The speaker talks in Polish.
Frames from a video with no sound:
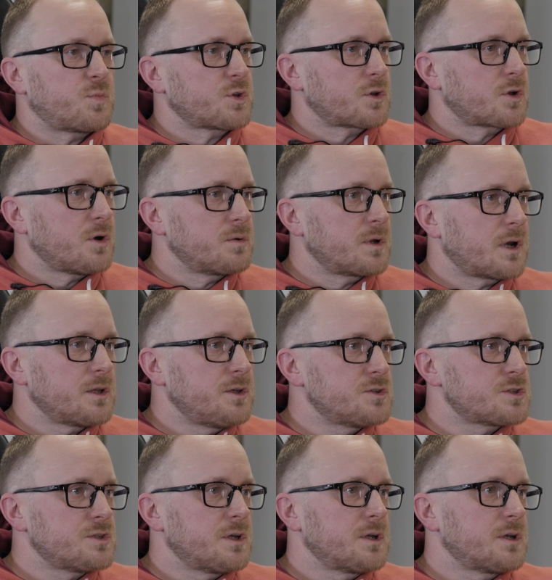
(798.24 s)
protokoły
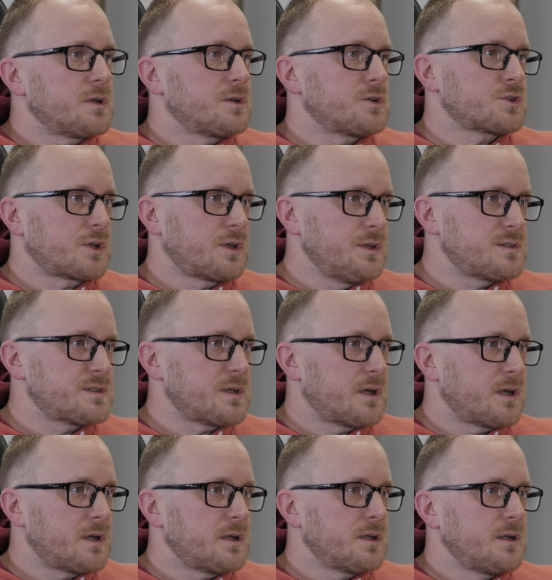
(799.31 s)
graniczne,
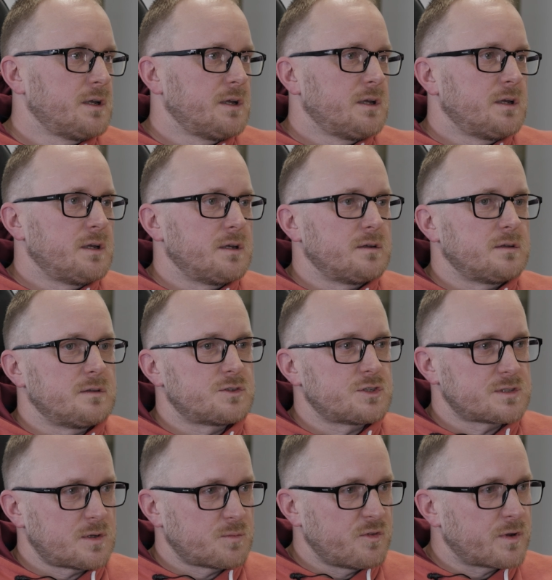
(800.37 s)
szkice, y,
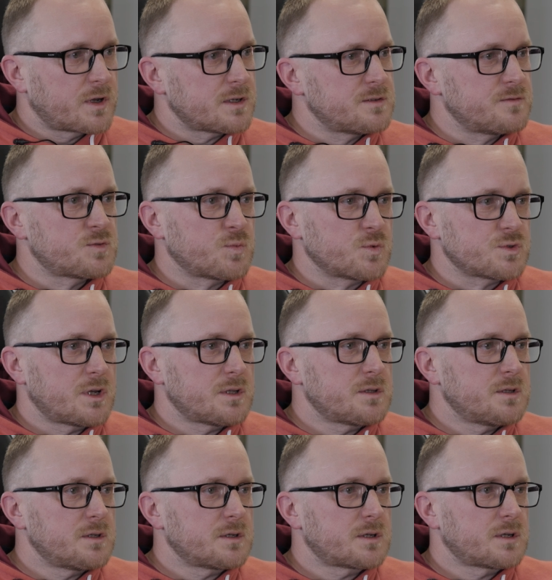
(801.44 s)
czasami wykazy
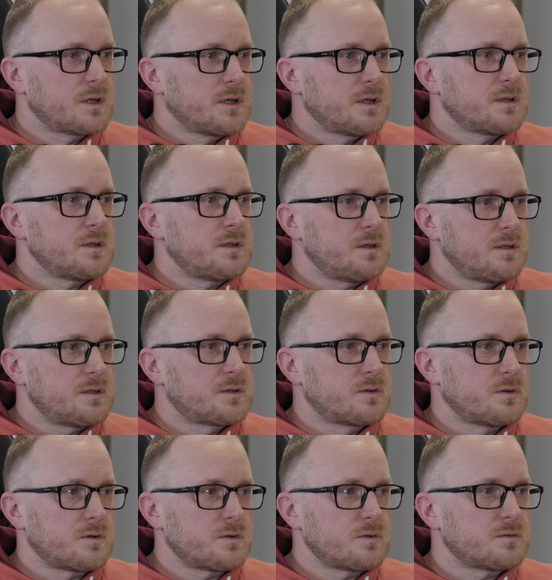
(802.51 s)
współrzędnych, Mhm. i
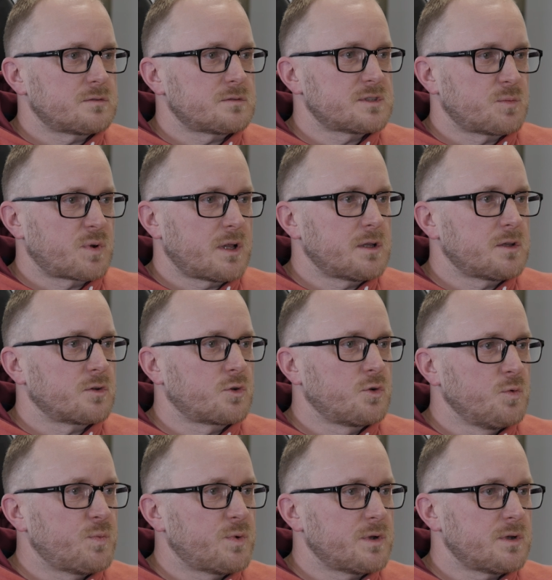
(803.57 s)
to zebrane do
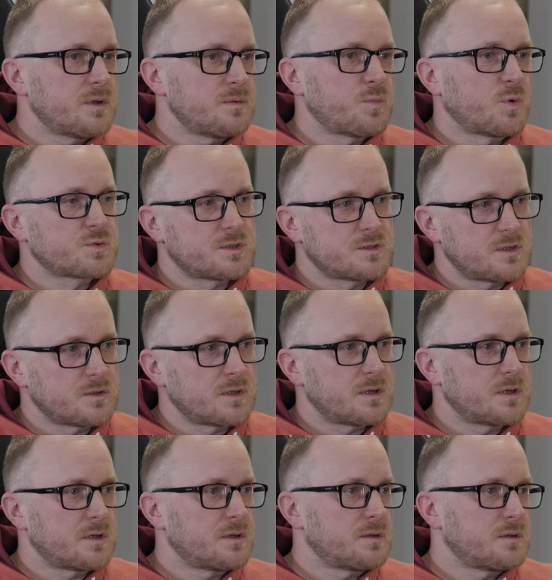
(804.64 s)
kupy,
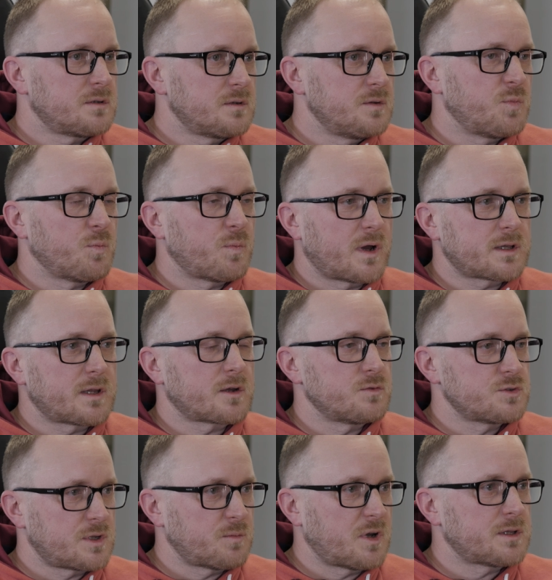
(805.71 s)
poprzedzone i poparte
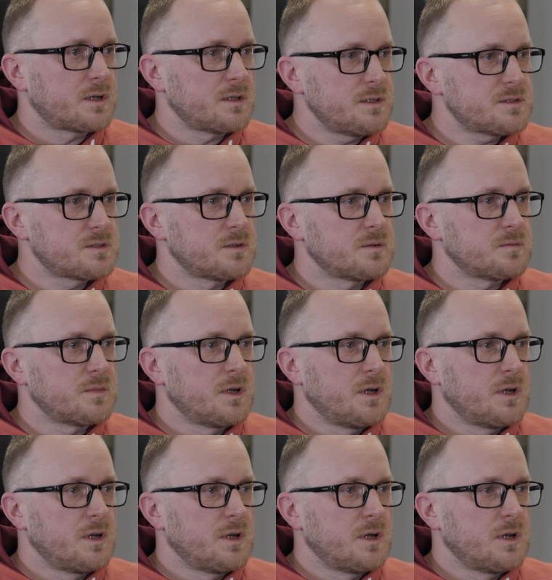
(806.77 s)
jakąś tam analizą,